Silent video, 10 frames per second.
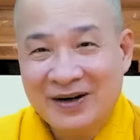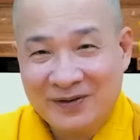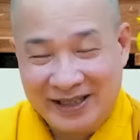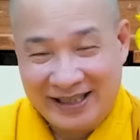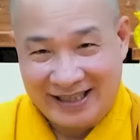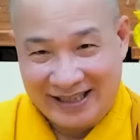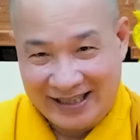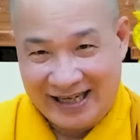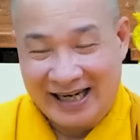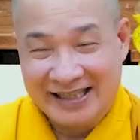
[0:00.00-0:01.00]
quý
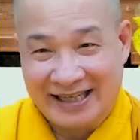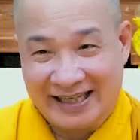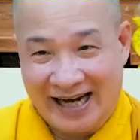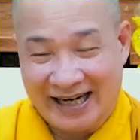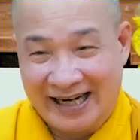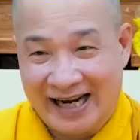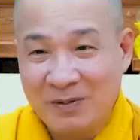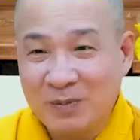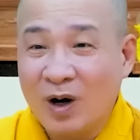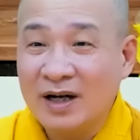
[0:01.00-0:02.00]
vị ở trên đời này
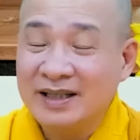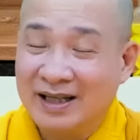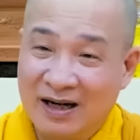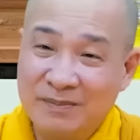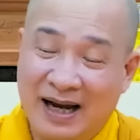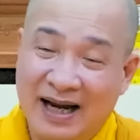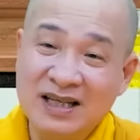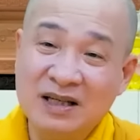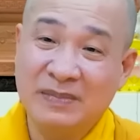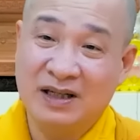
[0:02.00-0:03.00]
không có gì ở mãi
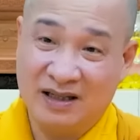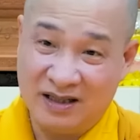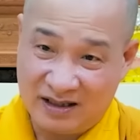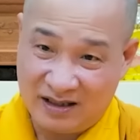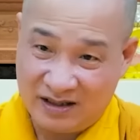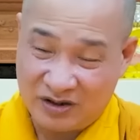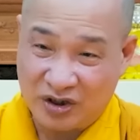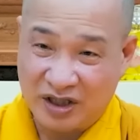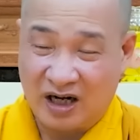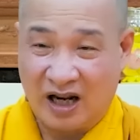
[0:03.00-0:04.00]
với mình hết á. Cho
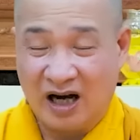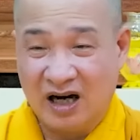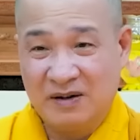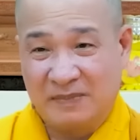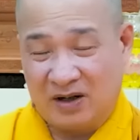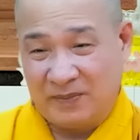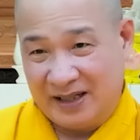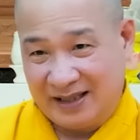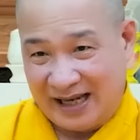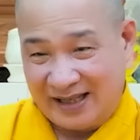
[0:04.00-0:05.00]
nên lỡ mà có
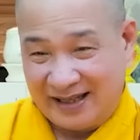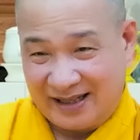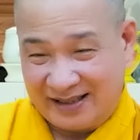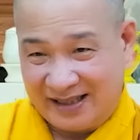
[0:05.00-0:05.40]
bị người ta giật